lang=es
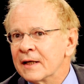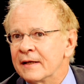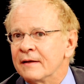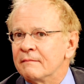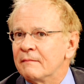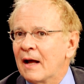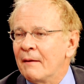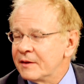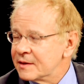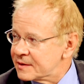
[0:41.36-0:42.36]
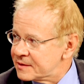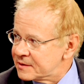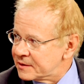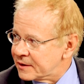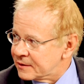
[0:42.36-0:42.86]
que a veces
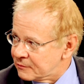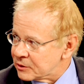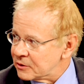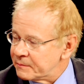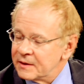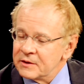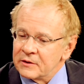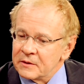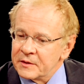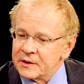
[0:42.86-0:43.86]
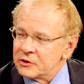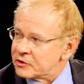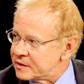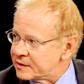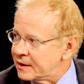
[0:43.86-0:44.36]
existe en nuestro país y otras veces no
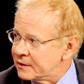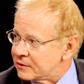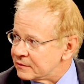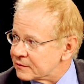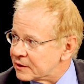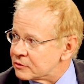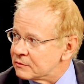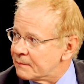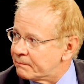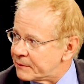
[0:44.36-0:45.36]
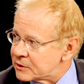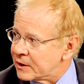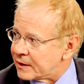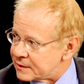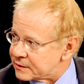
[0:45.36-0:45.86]
existe tanto, que es una
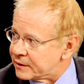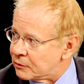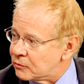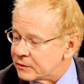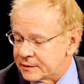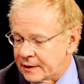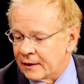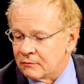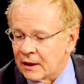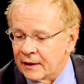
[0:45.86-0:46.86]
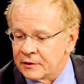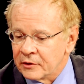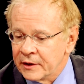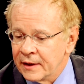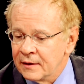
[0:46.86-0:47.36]
persona que está en una
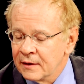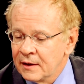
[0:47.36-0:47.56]
editorial,